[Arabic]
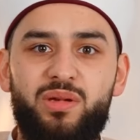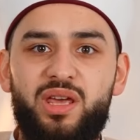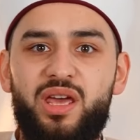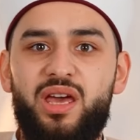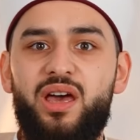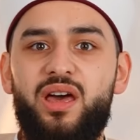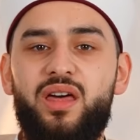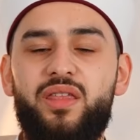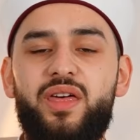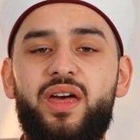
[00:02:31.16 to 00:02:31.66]

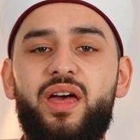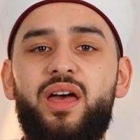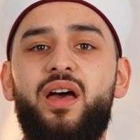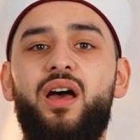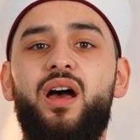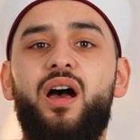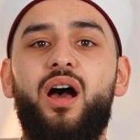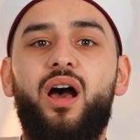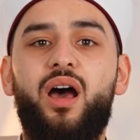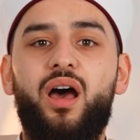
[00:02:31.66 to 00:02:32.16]
بهذا
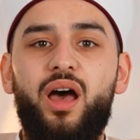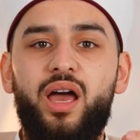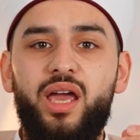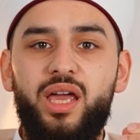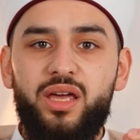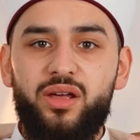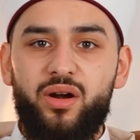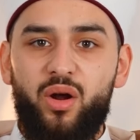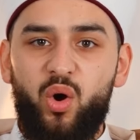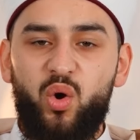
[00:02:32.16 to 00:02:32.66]

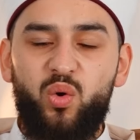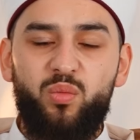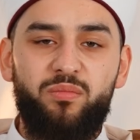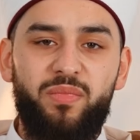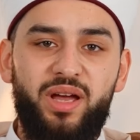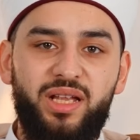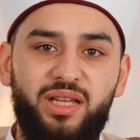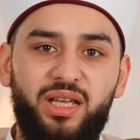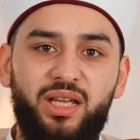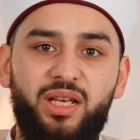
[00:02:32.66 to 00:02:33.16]
خير
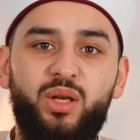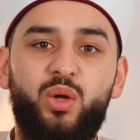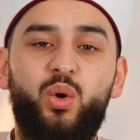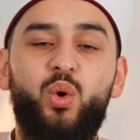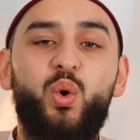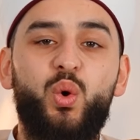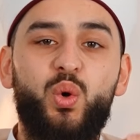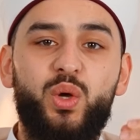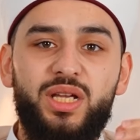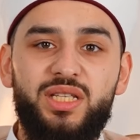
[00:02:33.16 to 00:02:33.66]
أمة
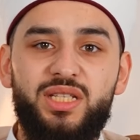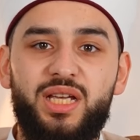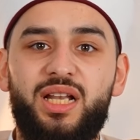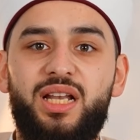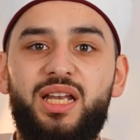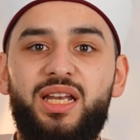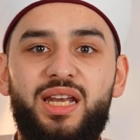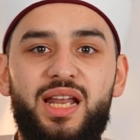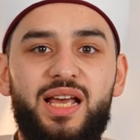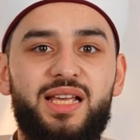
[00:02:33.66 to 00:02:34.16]

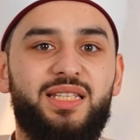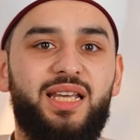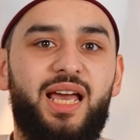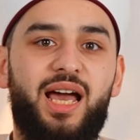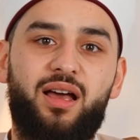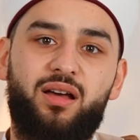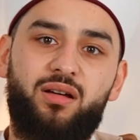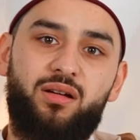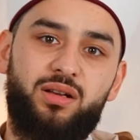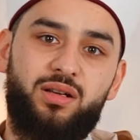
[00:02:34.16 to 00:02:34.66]
أخرجت للناس
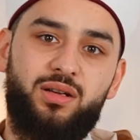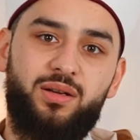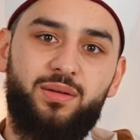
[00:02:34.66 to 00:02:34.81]
حقا